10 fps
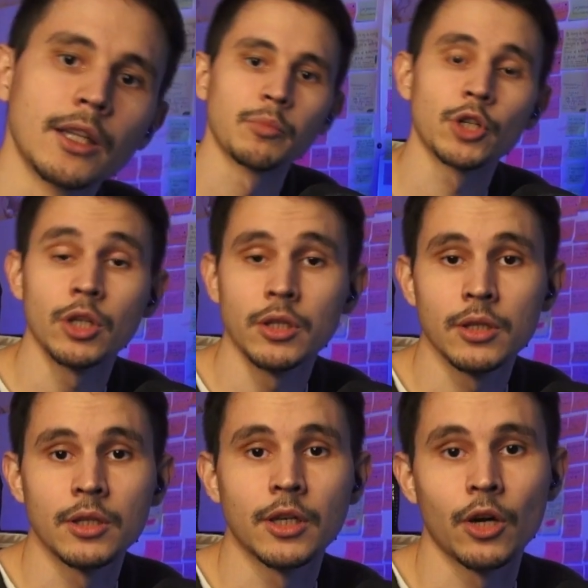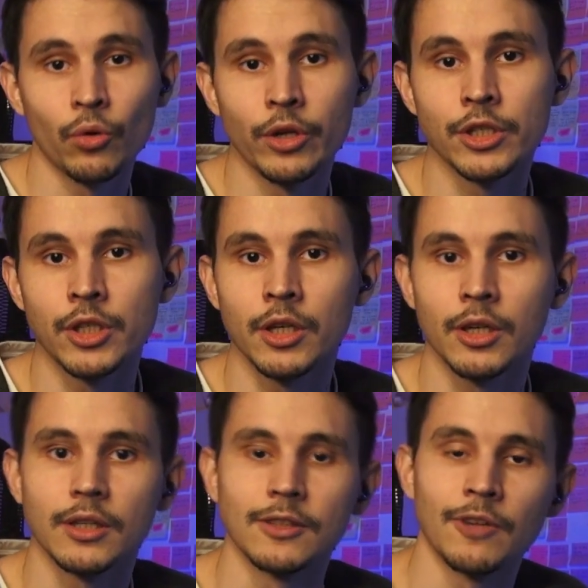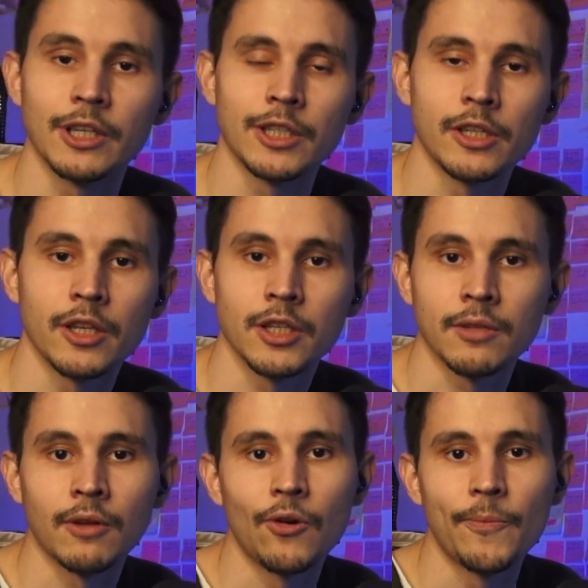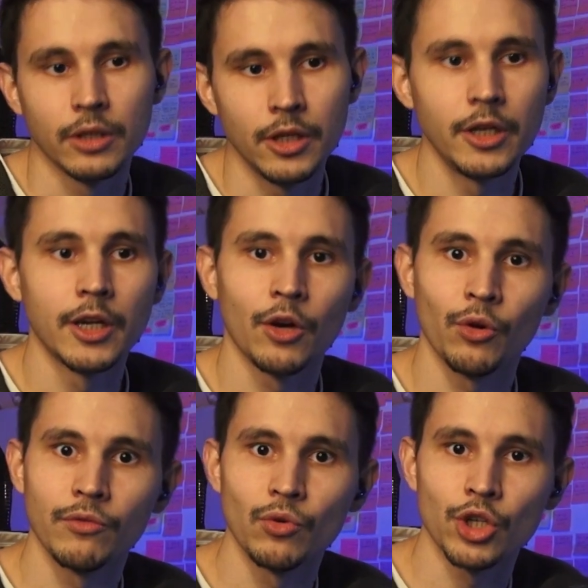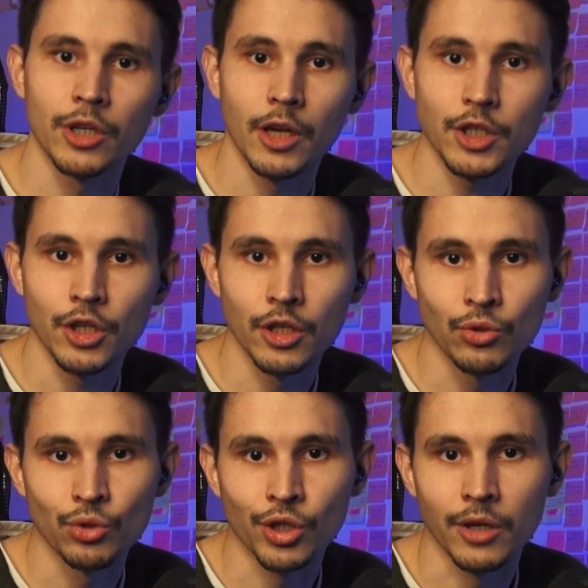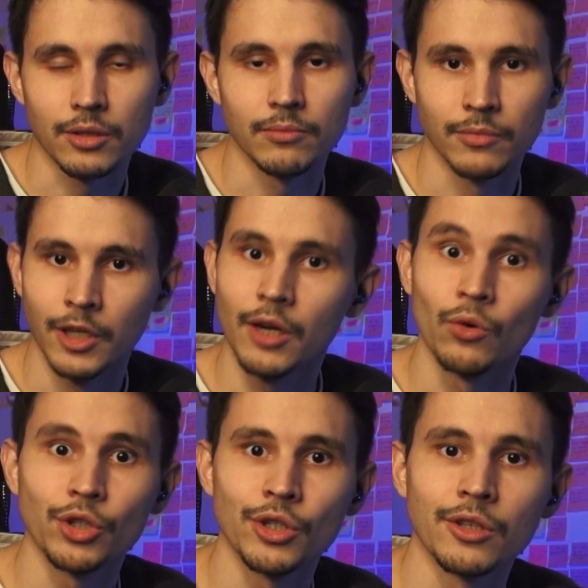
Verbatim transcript: напишите, какой язык вас заинтересовал или какой вы уже начали изучать. Мне очень